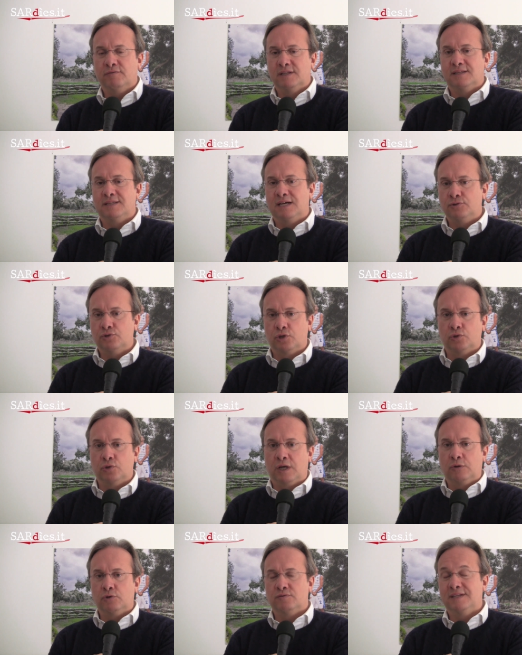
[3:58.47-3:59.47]
vantaggio,
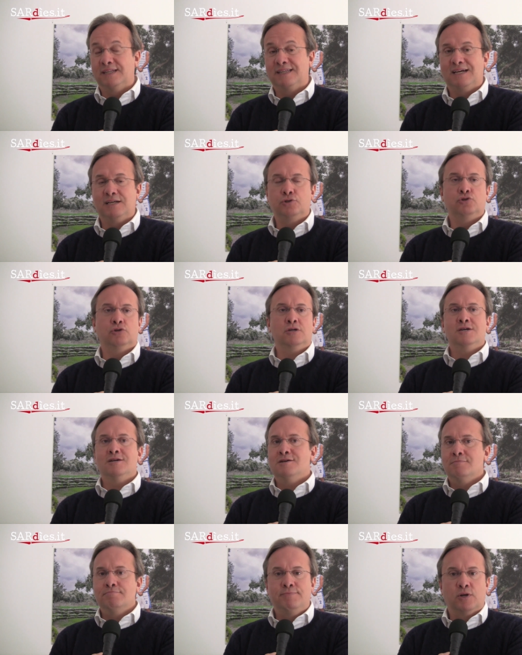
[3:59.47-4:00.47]
giocatori che hanno svantaggio,
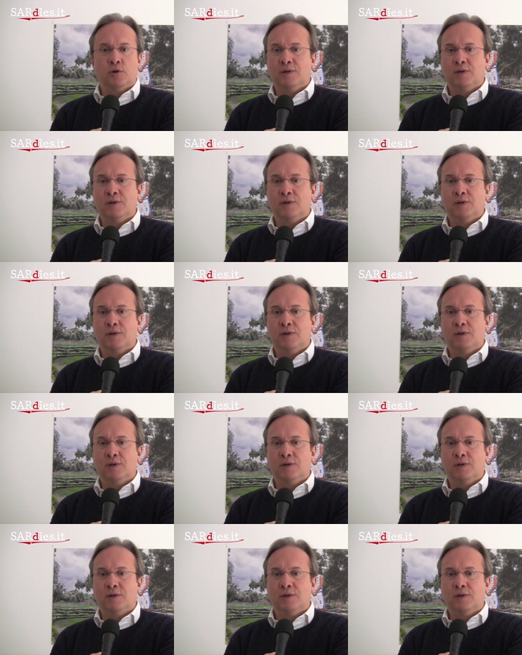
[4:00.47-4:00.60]
però